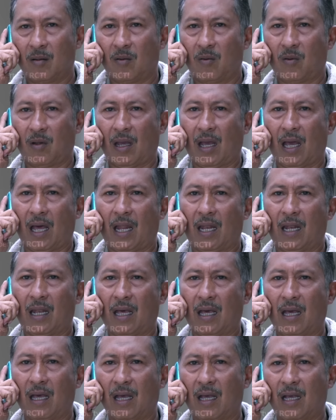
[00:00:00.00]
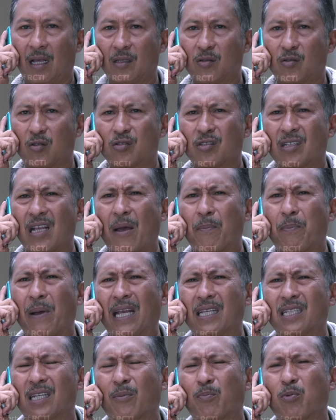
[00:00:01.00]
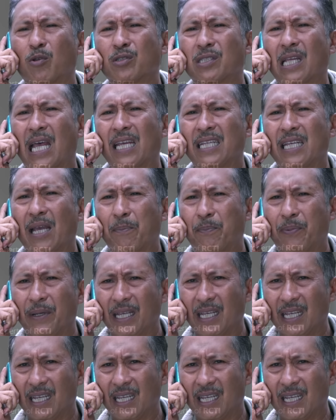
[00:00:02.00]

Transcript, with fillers: Walah, terus ngapain telepon saya, B?